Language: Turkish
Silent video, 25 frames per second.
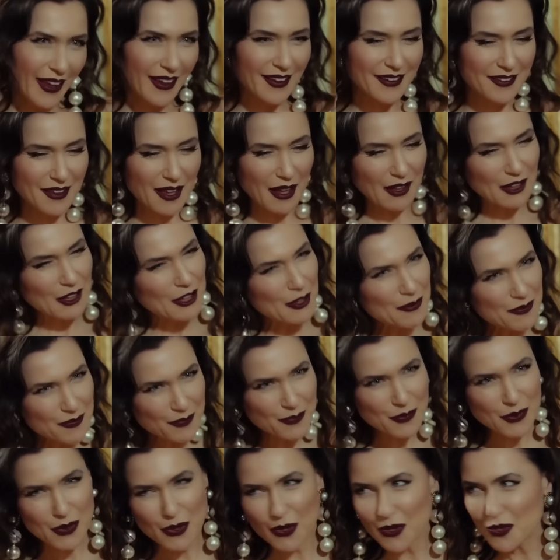Okey tatlım.
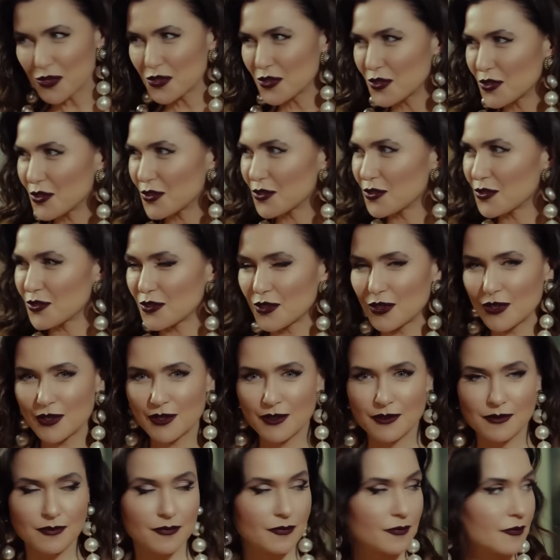Görüşürüz.
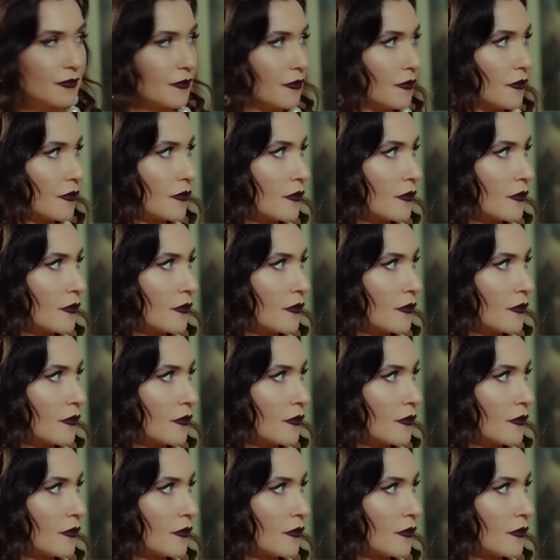Görüşürüz.